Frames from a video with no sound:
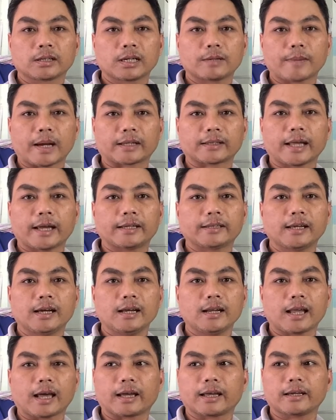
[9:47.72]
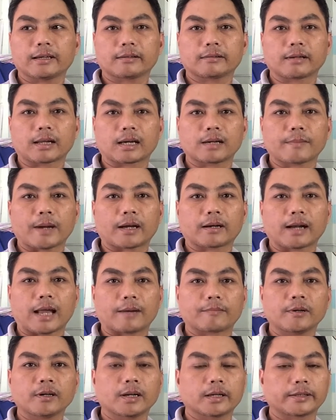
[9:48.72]
các bạn thay thế lại là các bạn
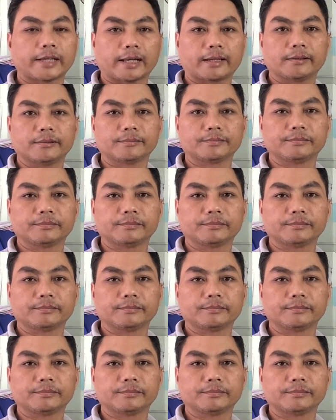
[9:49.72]
làm rất là nhanh